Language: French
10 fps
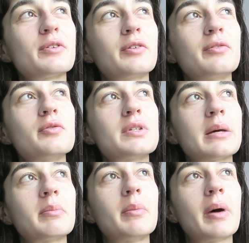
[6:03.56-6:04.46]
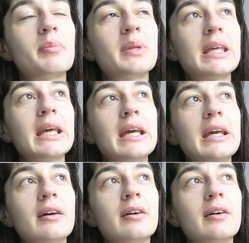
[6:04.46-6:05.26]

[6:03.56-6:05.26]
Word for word: je suis revenue sans mes papiers.